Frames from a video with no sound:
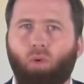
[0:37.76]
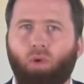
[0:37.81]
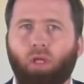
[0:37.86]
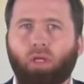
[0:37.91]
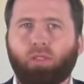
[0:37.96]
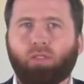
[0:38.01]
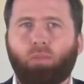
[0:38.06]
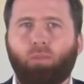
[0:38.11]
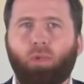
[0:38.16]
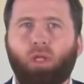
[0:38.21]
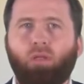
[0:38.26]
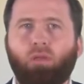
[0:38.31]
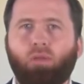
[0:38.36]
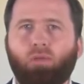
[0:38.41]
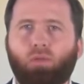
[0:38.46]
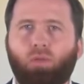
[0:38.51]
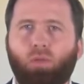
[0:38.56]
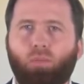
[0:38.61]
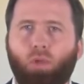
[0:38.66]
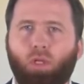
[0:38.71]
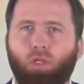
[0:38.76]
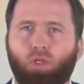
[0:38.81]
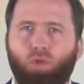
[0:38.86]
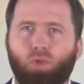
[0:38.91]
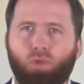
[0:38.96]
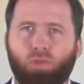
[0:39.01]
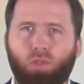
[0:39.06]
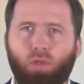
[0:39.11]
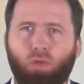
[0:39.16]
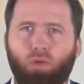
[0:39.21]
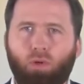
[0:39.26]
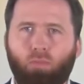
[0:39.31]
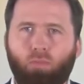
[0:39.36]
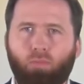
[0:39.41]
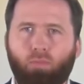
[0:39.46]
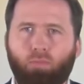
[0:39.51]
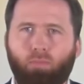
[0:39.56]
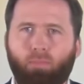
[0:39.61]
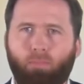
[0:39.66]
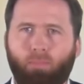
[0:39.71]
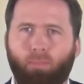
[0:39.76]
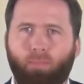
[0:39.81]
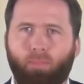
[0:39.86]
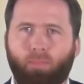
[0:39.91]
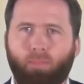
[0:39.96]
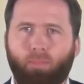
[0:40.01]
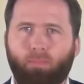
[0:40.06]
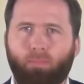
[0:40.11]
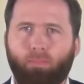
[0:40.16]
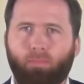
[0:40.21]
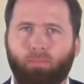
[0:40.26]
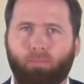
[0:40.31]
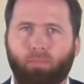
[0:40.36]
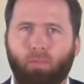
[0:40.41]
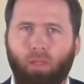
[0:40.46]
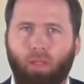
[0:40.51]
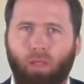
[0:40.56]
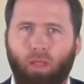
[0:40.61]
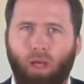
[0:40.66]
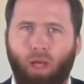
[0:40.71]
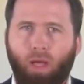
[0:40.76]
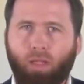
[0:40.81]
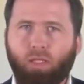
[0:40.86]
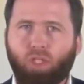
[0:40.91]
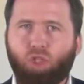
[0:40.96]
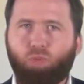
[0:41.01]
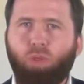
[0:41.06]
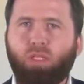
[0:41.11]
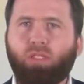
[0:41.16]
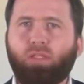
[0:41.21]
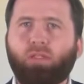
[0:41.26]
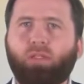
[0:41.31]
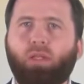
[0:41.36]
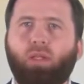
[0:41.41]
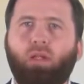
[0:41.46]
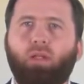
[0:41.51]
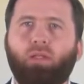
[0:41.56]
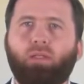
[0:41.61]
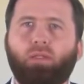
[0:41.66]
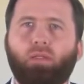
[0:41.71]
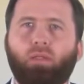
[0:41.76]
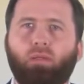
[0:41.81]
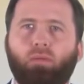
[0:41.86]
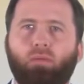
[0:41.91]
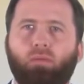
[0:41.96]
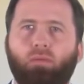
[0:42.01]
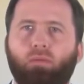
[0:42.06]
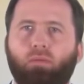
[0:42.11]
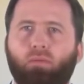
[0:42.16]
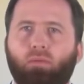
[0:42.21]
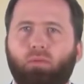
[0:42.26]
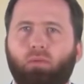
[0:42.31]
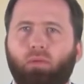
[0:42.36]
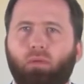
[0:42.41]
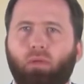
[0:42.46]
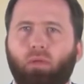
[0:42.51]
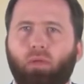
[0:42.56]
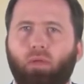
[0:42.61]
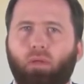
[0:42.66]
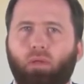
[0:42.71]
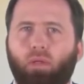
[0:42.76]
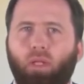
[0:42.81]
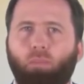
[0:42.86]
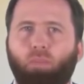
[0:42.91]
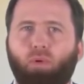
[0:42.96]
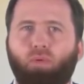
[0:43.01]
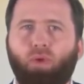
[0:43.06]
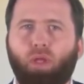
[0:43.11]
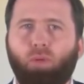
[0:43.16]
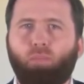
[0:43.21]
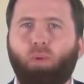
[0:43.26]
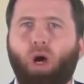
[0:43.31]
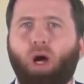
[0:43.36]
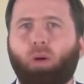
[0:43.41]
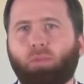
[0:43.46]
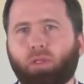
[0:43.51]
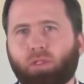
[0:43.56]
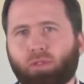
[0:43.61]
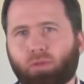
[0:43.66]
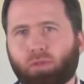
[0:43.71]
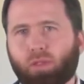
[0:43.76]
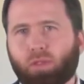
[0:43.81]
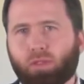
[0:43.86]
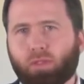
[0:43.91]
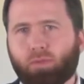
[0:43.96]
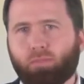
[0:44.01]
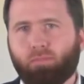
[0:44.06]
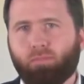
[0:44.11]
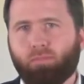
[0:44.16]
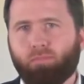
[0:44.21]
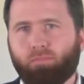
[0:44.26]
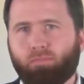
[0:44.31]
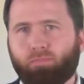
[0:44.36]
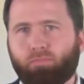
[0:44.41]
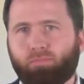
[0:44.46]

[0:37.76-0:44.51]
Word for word: Und er ist am Ende zu dem Entschluss gekommen, an die Spitze seiner Liste den Propheten Mohammed zu setzen.